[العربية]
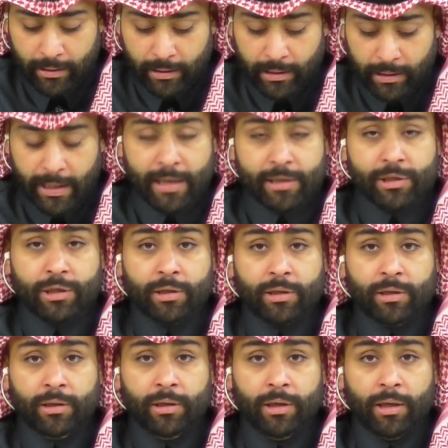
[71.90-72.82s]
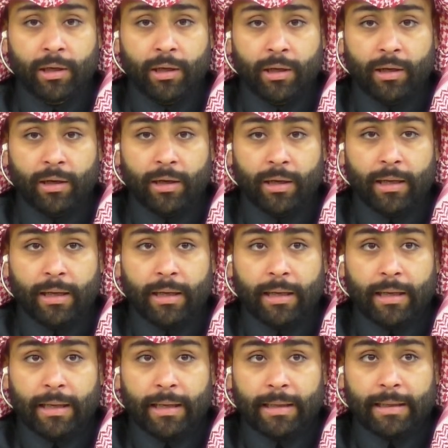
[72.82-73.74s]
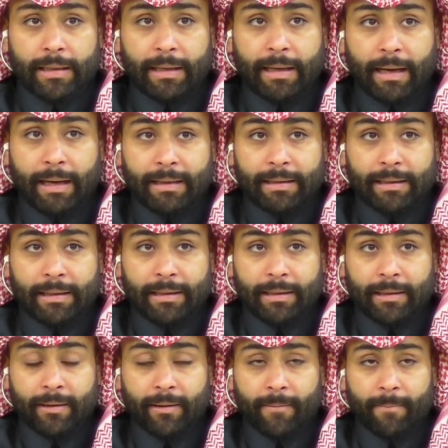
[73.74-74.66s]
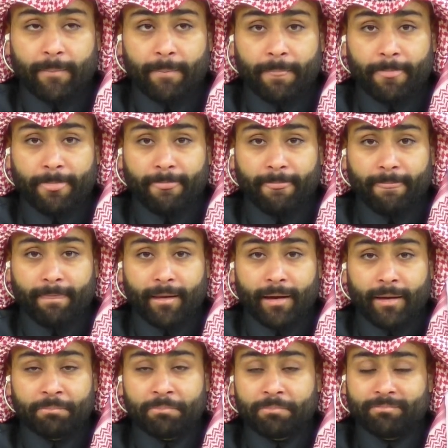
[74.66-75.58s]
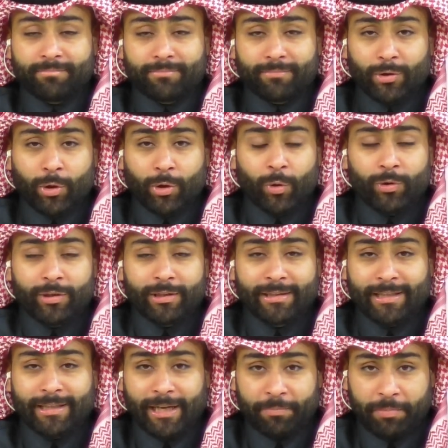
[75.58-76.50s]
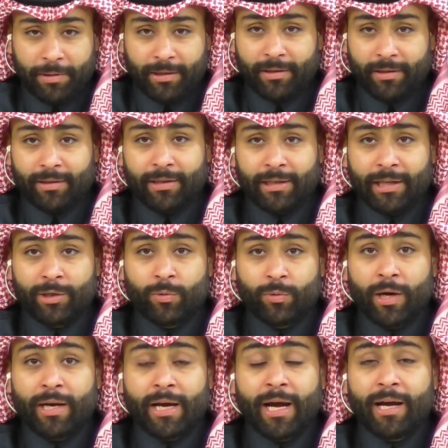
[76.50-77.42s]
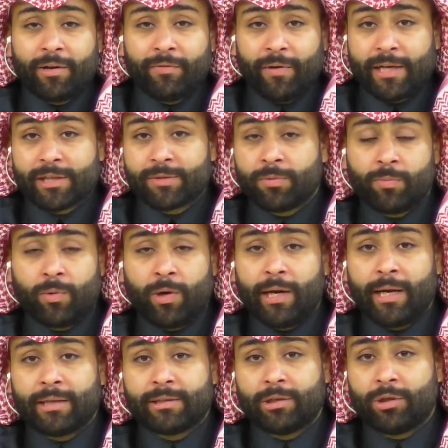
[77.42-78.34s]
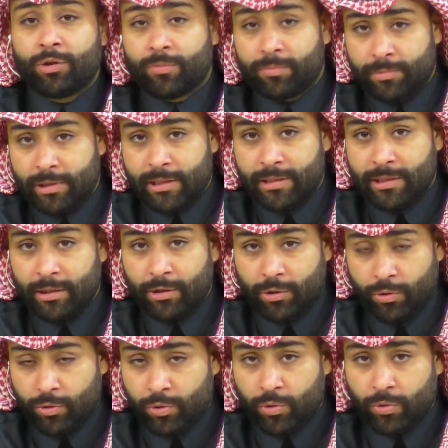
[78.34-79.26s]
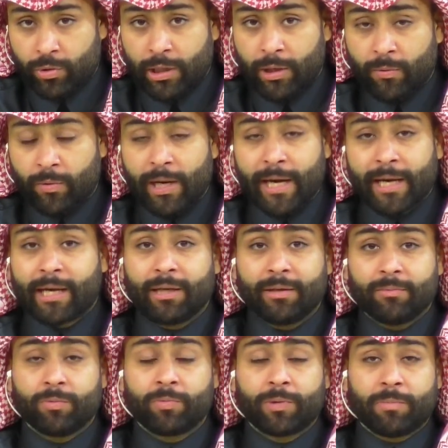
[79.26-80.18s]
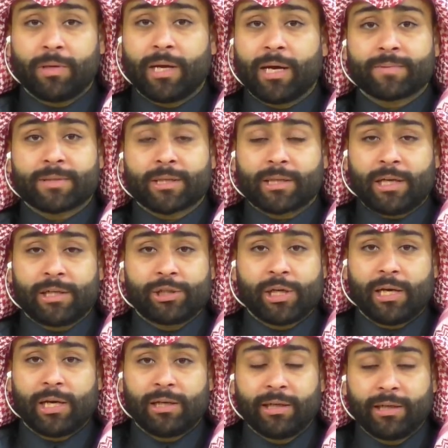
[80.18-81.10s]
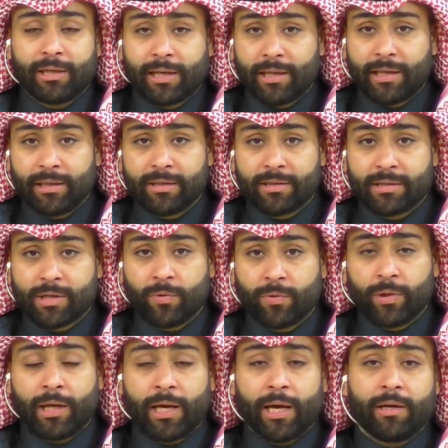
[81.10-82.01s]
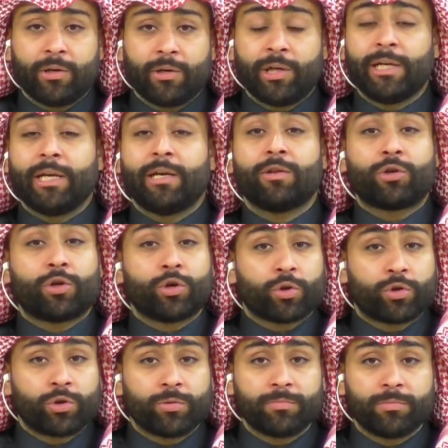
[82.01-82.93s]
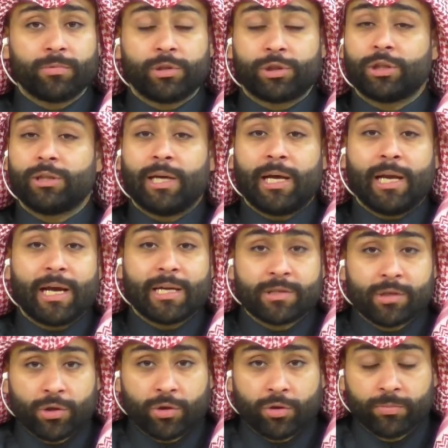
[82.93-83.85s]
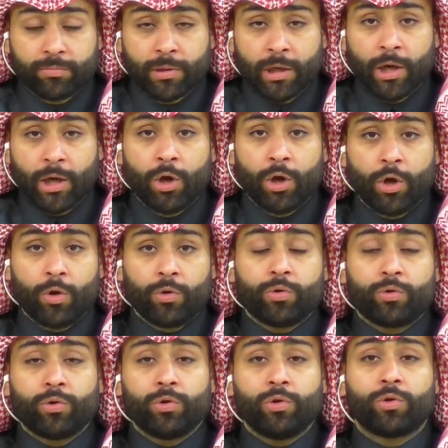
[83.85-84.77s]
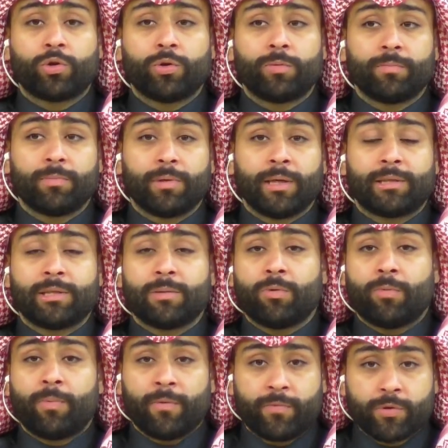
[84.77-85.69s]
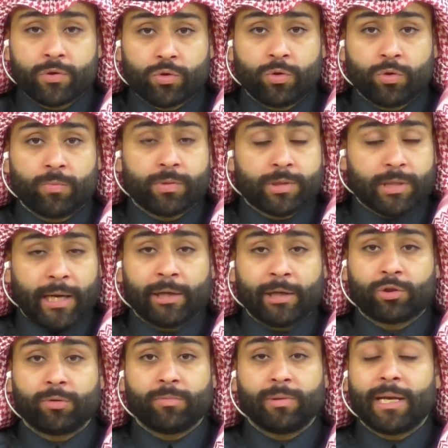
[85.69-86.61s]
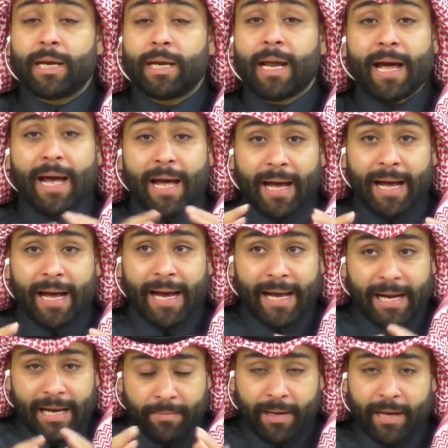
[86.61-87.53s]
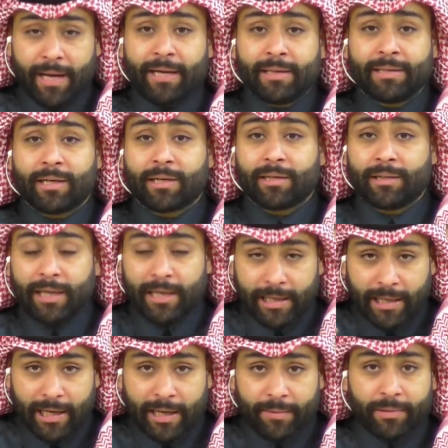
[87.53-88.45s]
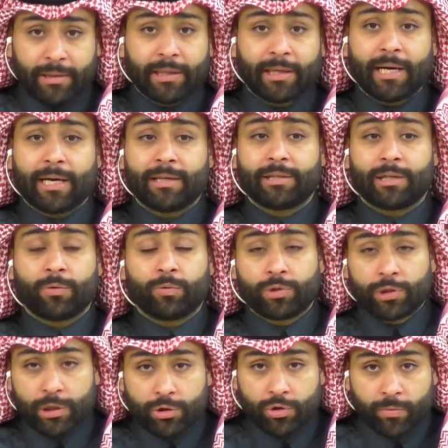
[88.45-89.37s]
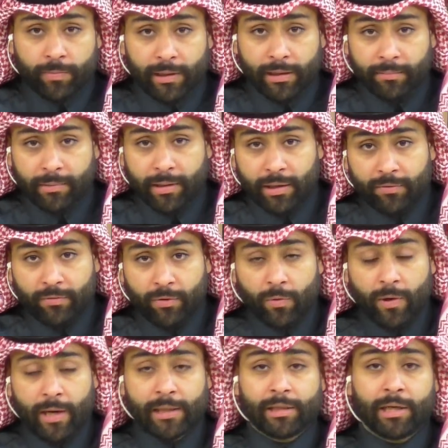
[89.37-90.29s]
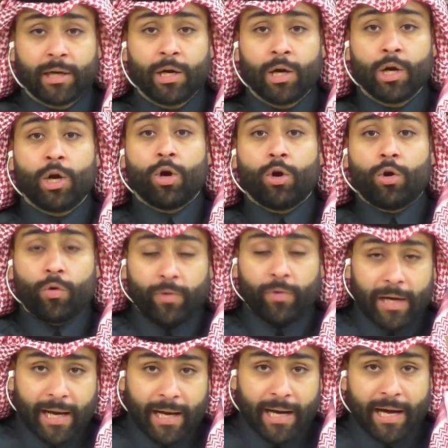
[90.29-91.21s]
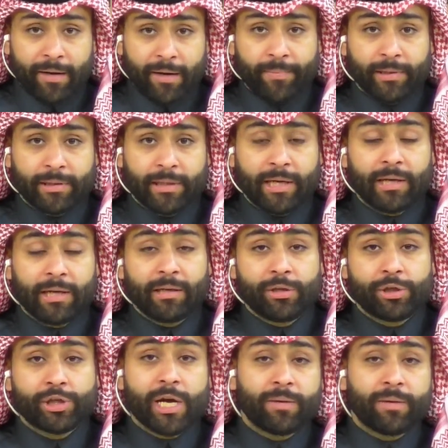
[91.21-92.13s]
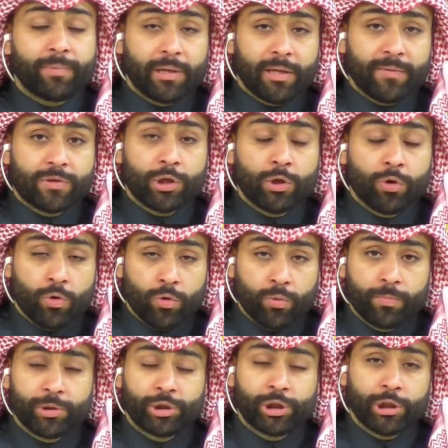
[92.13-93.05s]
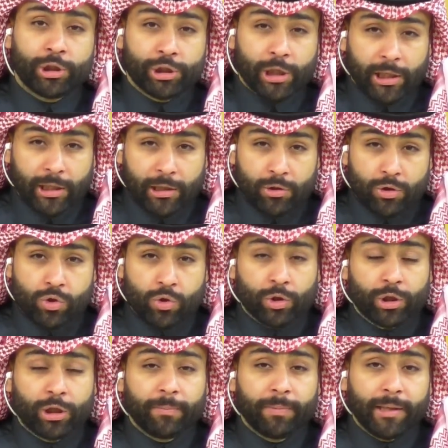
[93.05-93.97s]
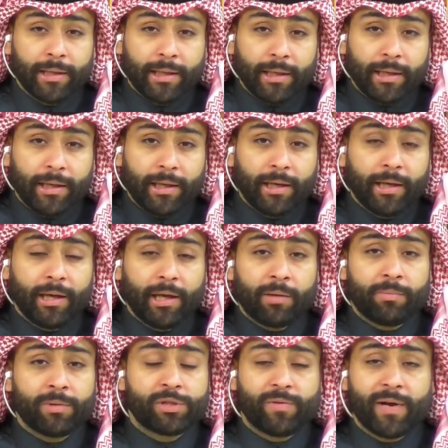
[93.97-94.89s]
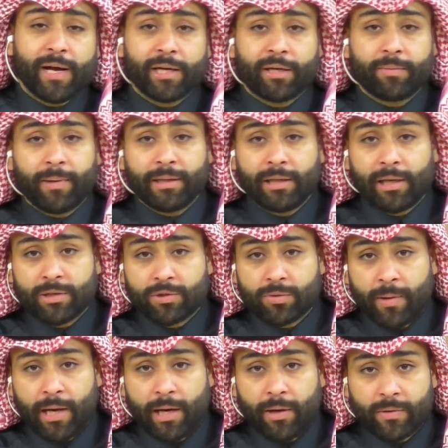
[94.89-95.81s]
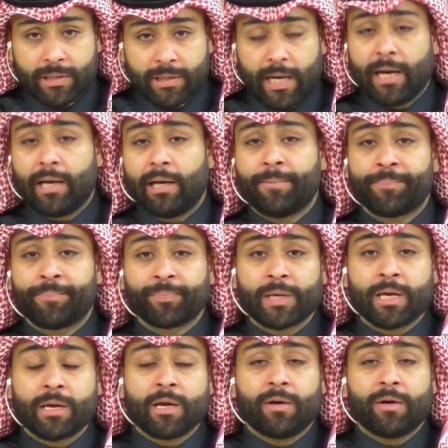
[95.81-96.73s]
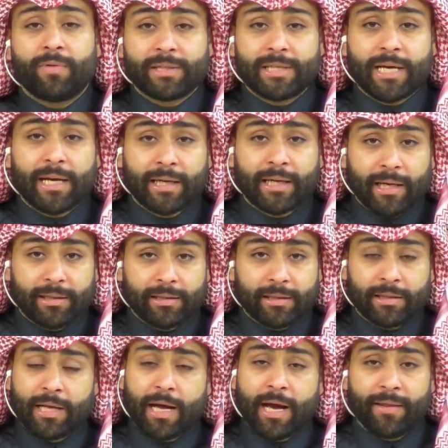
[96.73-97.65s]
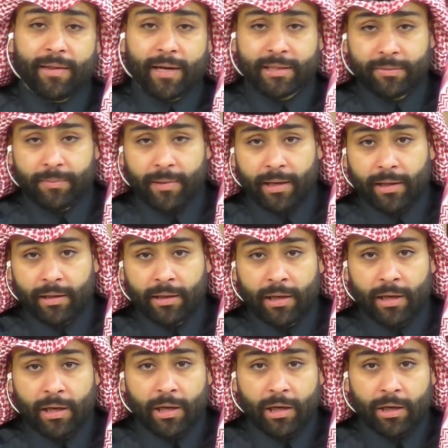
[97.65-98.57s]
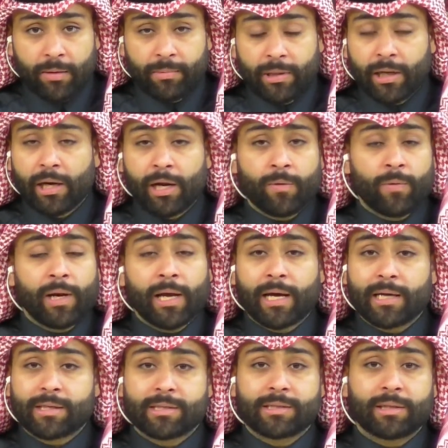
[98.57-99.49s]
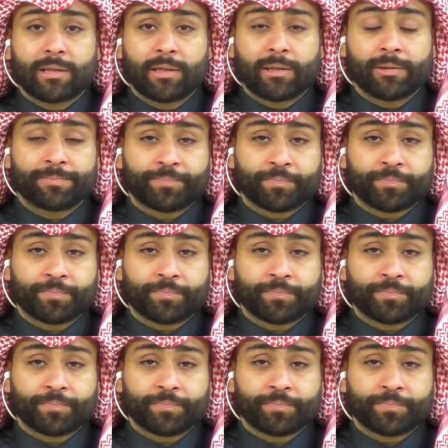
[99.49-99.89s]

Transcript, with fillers: الأجر يعني يخونني التعبير لانه انا اعرف حجم المعاناه اللي هم جالسين يعيشونها ولكن ممكن من ابسط الاشياء اللي احنا قاعدين نسويها انه احنا نذكركم نشد على ازركم ونقول لكم اهتموا بانفسكم بصحتكم لان على ما اعتقد على كلام الدكاتره والتجربه اللي مرت في الوالده وفي الاقارب عندنا ان الجانب النفسي هو يشكل جزء كبير من شفائك بعد الله سبحانه وتعالى فتاكد ان هذا اختبار من الله ولا خصك